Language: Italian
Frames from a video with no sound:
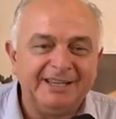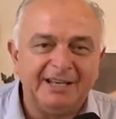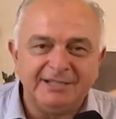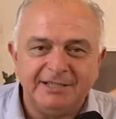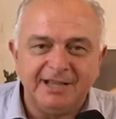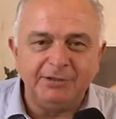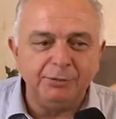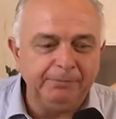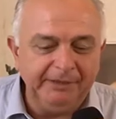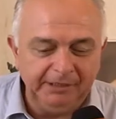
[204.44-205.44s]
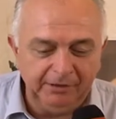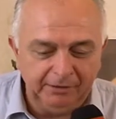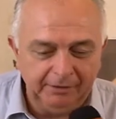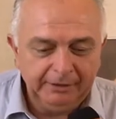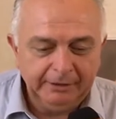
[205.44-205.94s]
della città di
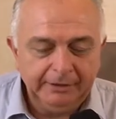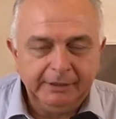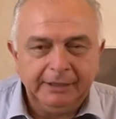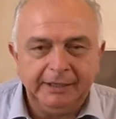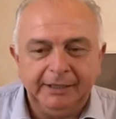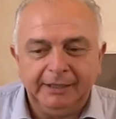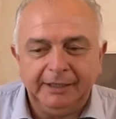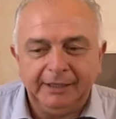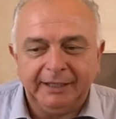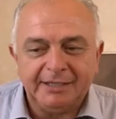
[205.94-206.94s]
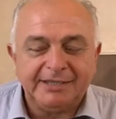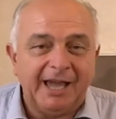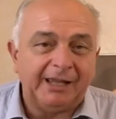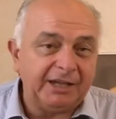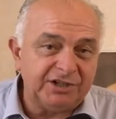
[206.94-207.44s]
Urbino eh, che
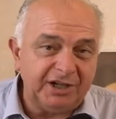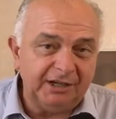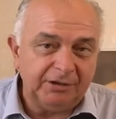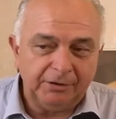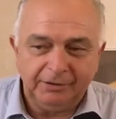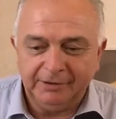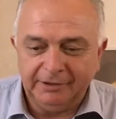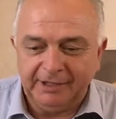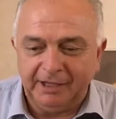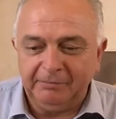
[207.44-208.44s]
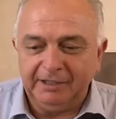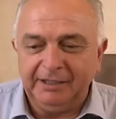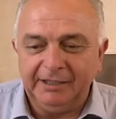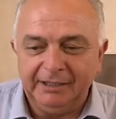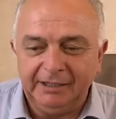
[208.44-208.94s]
sta crescendo in termini
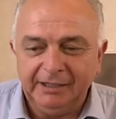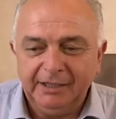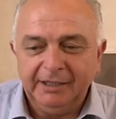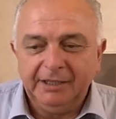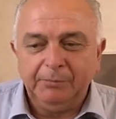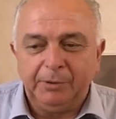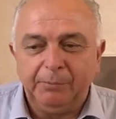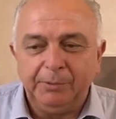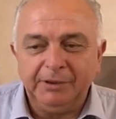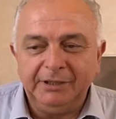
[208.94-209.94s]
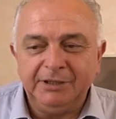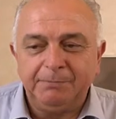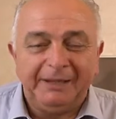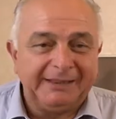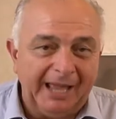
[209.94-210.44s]
di, proprio di
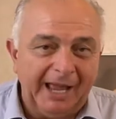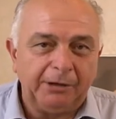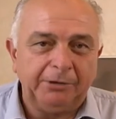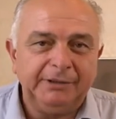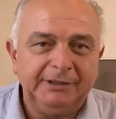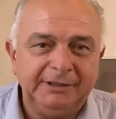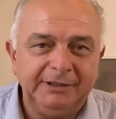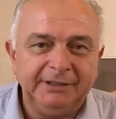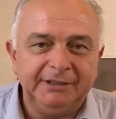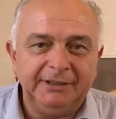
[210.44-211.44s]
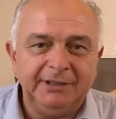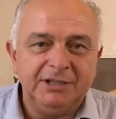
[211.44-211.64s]
spettacoli, di,